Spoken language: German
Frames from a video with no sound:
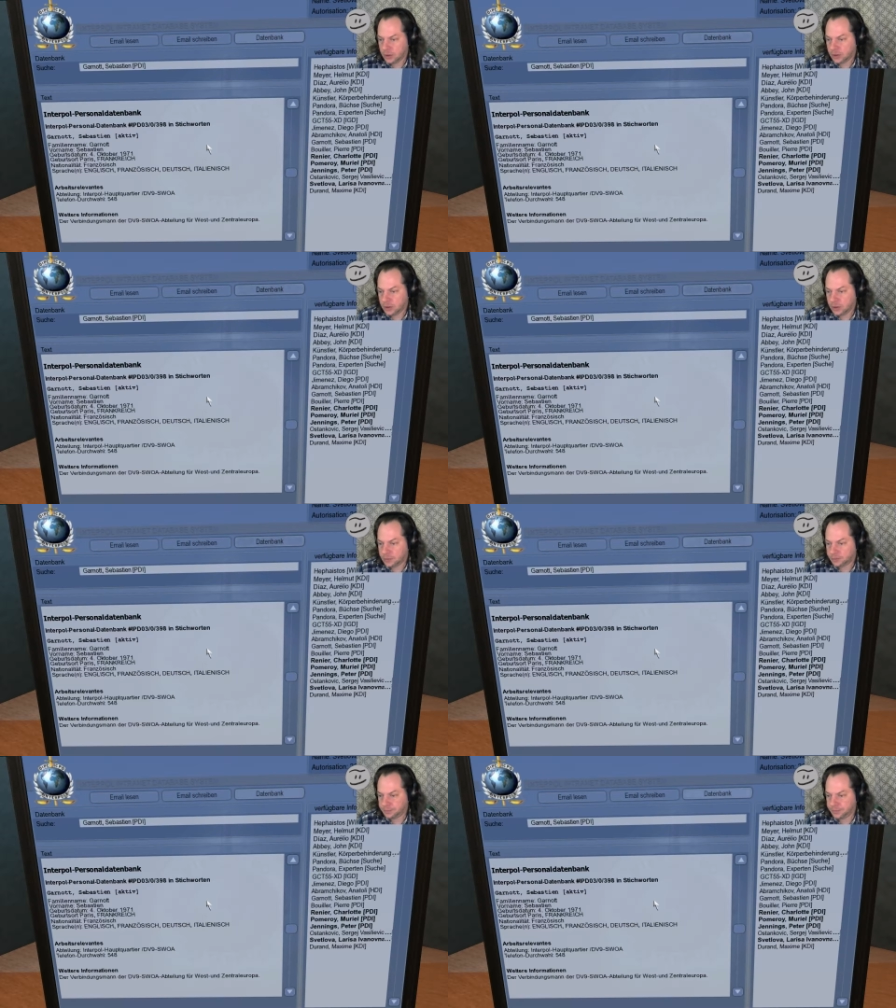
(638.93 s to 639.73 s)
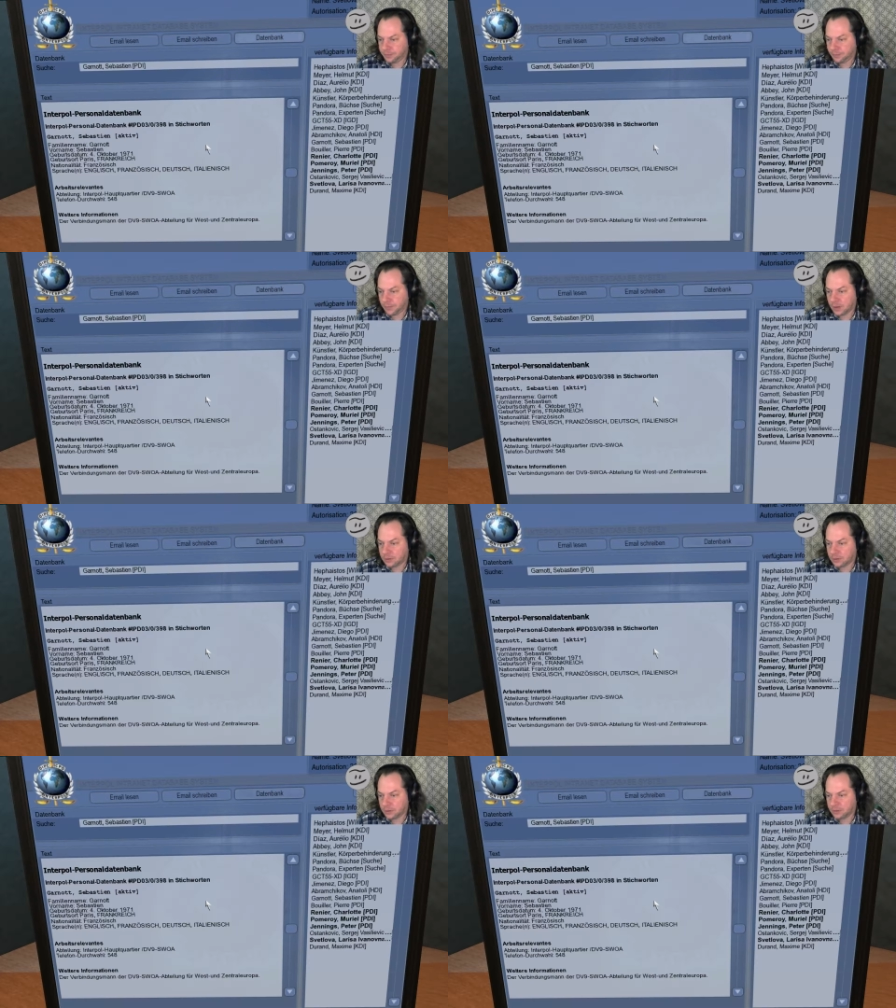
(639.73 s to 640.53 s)
Ähm,
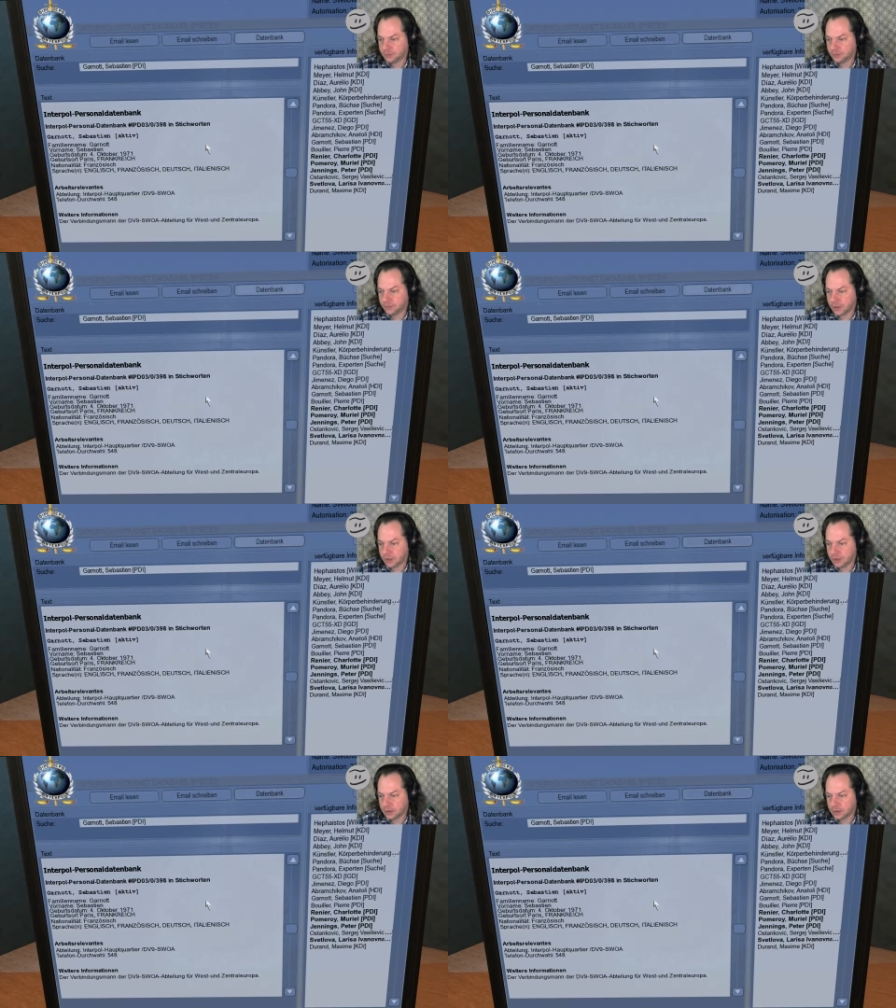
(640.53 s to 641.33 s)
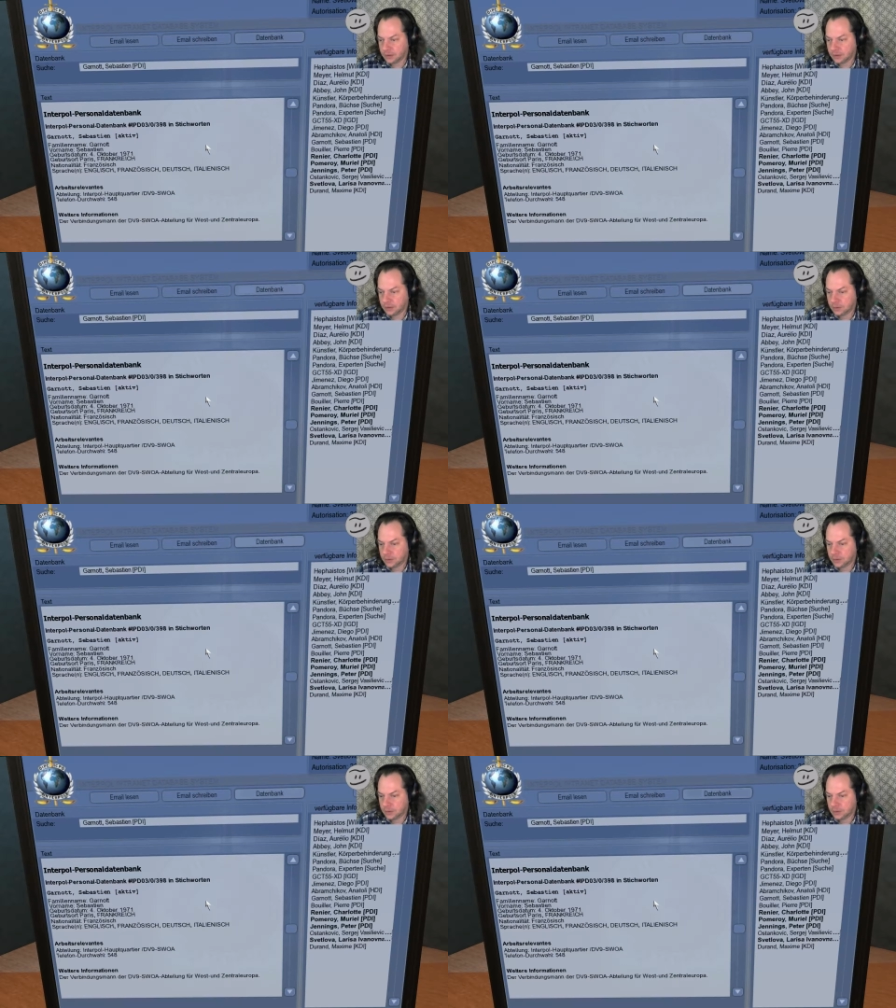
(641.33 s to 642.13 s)
Durchfall 548.
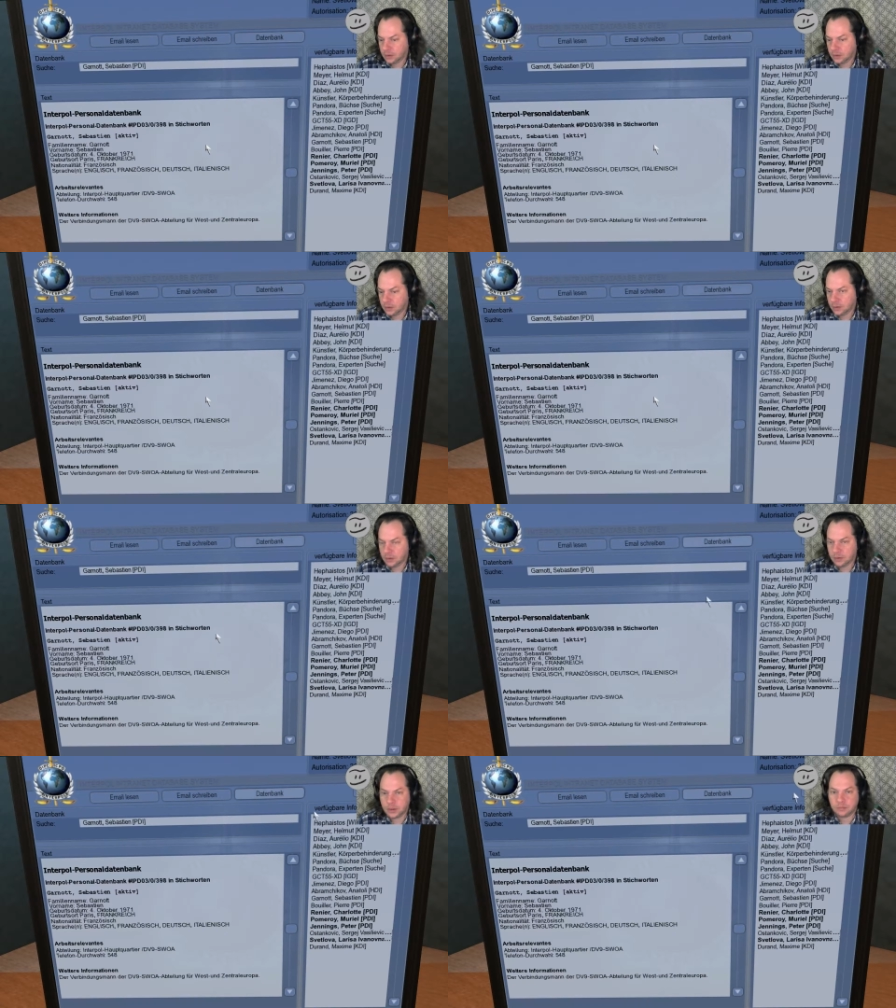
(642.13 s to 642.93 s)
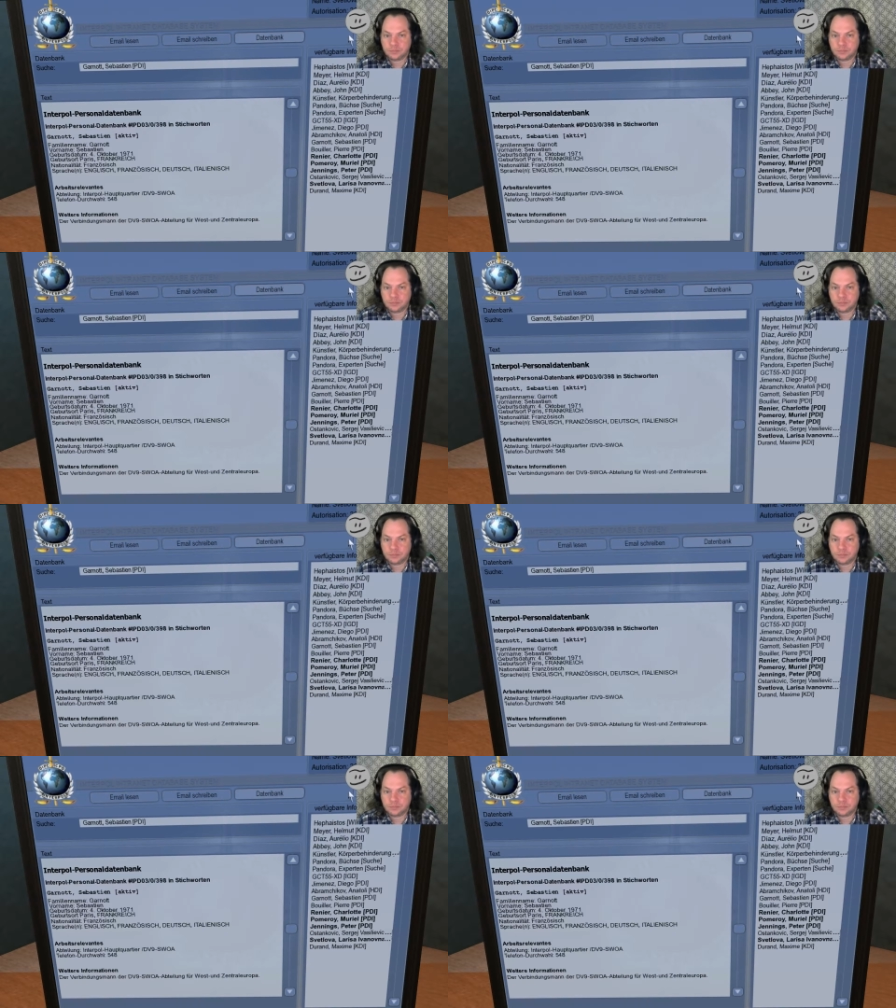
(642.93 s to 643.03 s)
Okay.